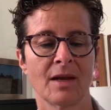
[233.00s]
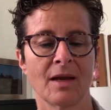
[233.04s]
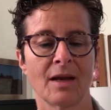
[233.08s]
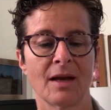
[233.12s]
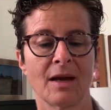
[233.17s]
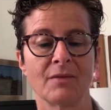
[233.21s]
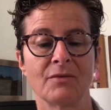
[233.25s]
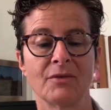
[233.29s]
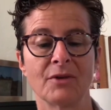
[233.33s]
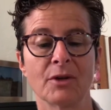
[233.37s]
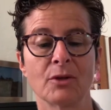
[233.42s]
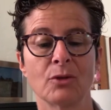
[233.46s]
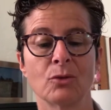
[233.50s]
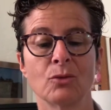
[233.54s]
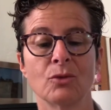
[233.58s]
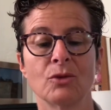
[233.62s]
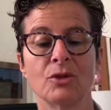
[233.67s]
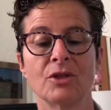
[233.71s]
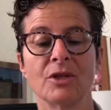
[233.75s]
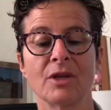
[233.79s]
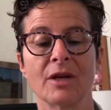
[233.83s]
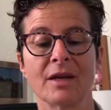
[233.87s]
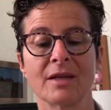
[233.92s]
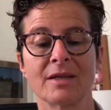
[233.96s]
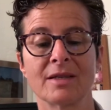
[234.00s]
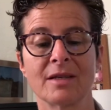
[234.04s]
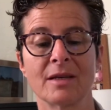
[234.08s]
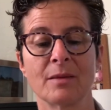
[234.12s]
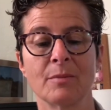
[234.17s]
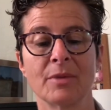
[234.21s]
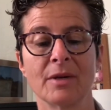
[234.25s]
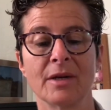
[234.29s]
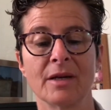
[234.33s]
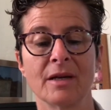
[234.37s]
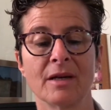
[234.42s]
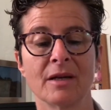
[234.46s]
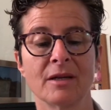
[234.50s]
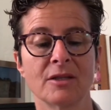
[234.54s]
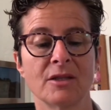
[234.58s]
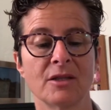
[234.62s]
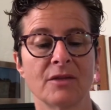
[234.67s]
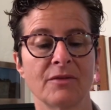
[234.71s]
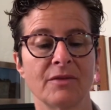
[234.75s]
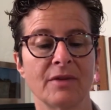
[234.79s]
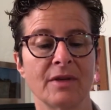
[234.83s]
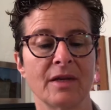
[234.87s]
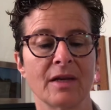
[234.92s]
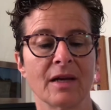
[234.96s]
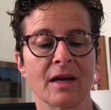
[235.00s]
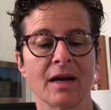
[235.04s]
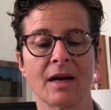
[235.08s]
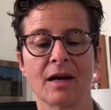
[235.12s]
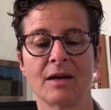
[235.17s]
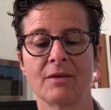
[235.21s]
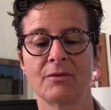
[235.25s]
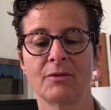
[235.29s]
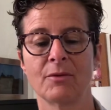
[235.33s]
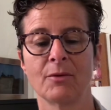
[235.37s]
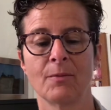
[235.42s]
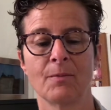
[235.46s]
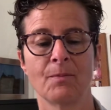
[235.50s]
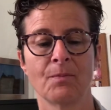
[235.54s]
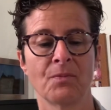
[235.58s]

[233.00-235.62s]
A virtude é sempre grande e venerável,